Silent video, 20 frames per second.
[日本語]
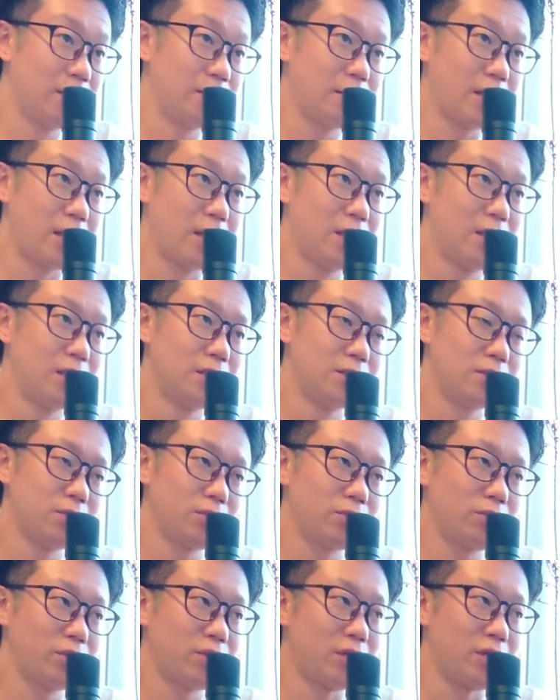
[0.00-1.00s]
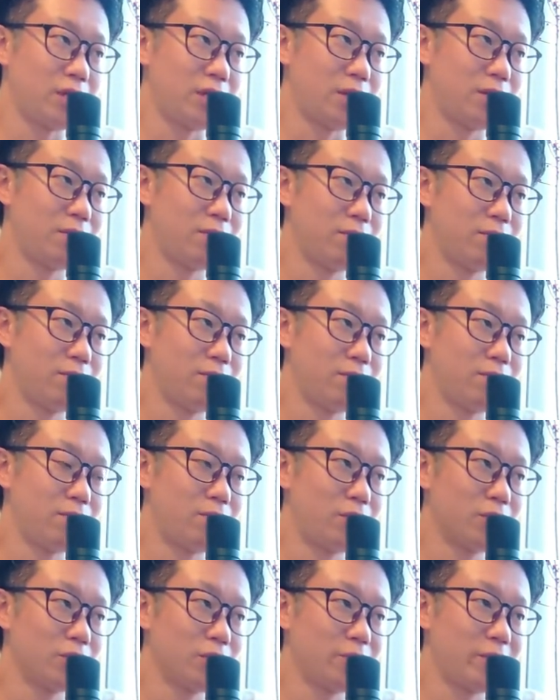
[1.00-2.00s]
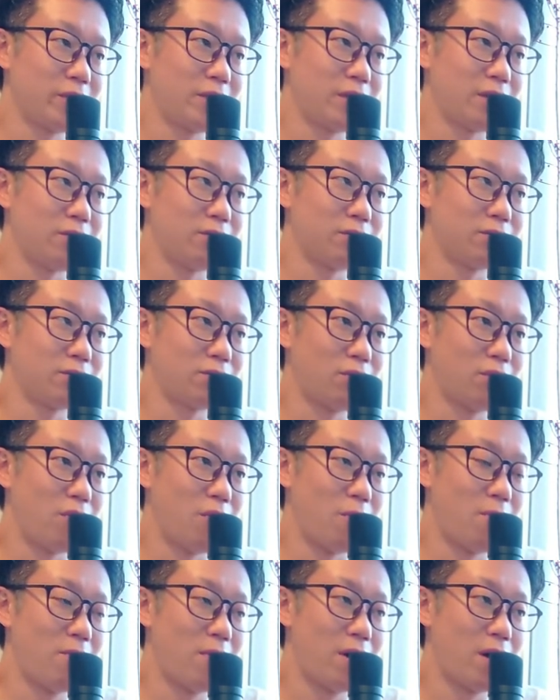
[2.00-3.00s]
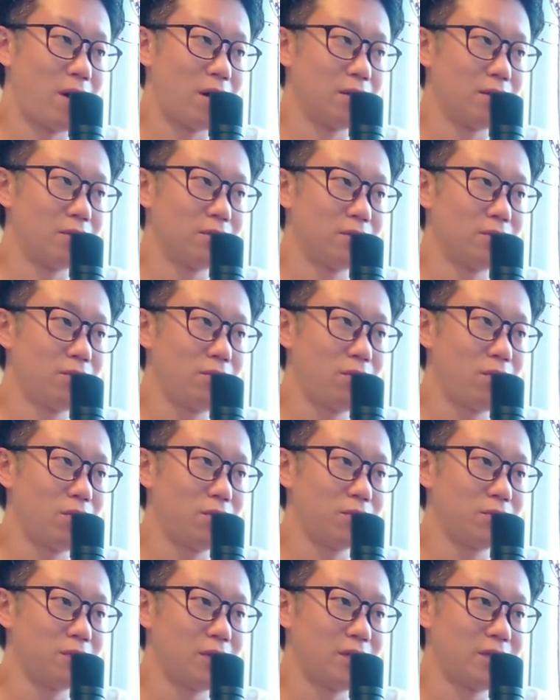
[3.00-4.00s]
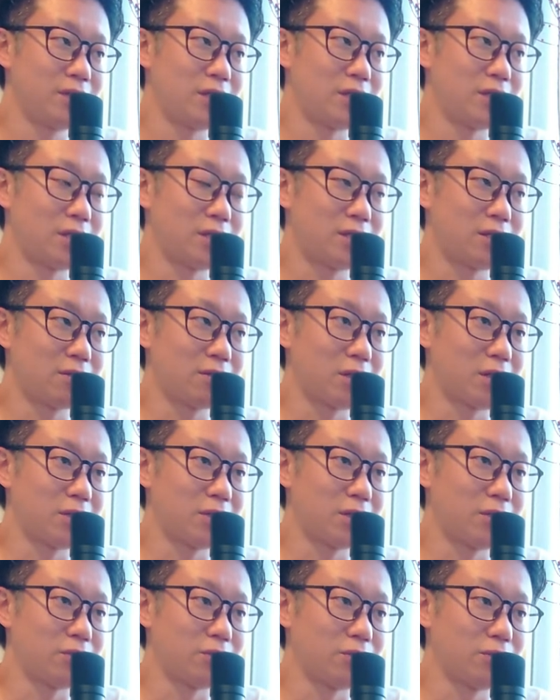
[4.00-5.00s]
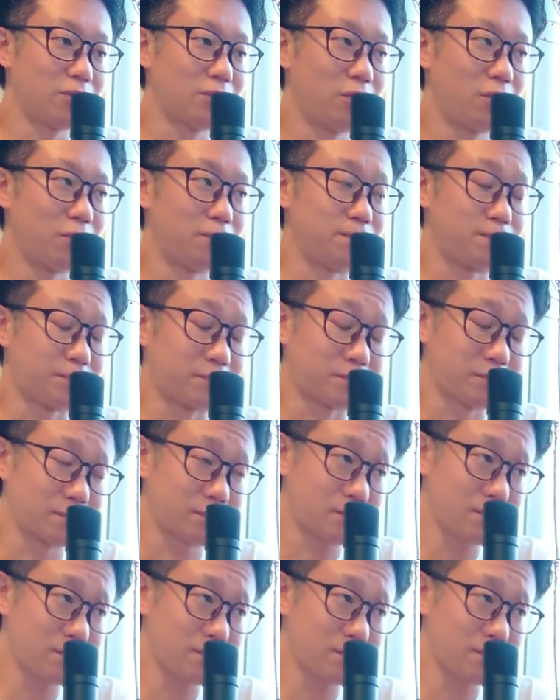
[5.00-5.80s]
で、外に求めていると、まあ、どう不安定になっていくかっていうと、